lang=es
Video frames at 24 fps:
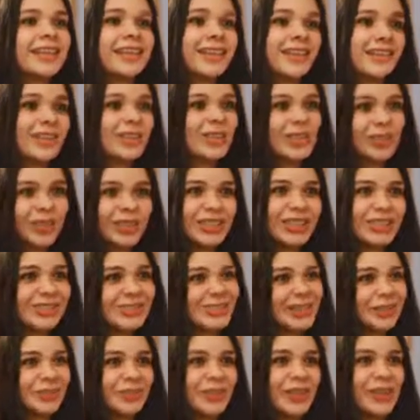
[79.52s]
que todo esté
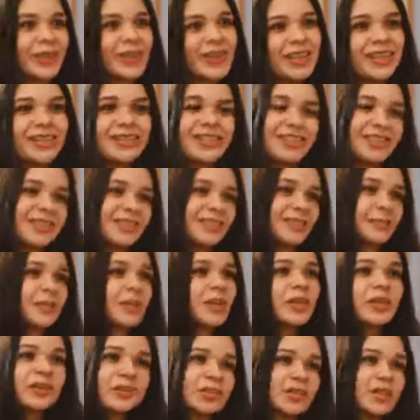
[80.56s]
siempre igual, entonces, pero es
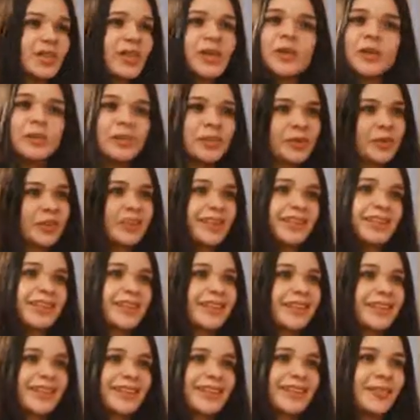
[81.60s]
un trabajo muy,
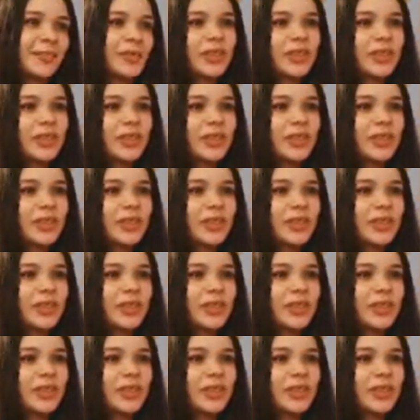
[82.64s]
muy